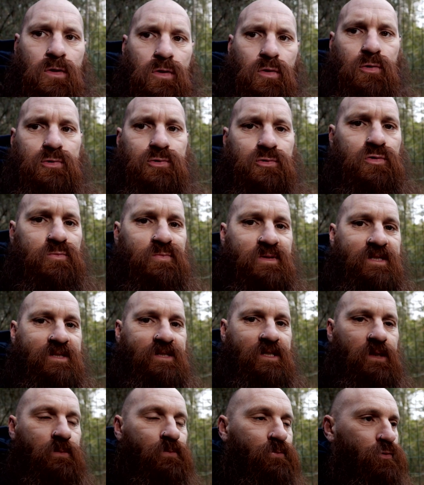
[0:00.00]
Donc une
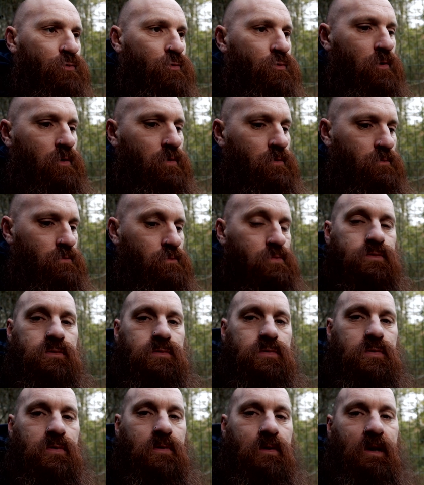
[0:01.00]
piscine pour
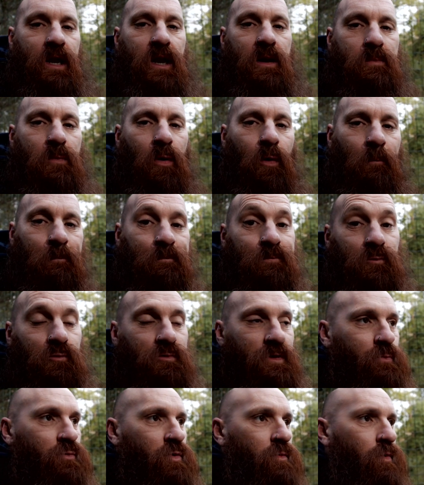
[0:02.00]
l'allemand,
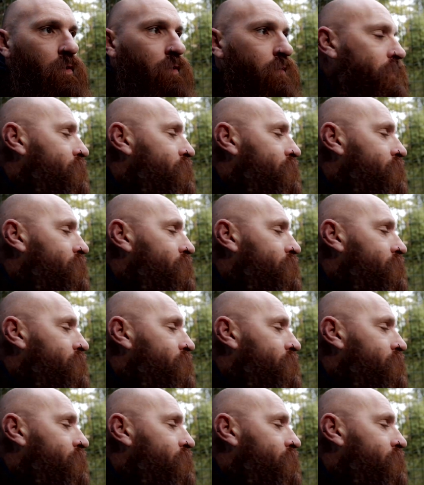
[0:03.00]
tout simplement.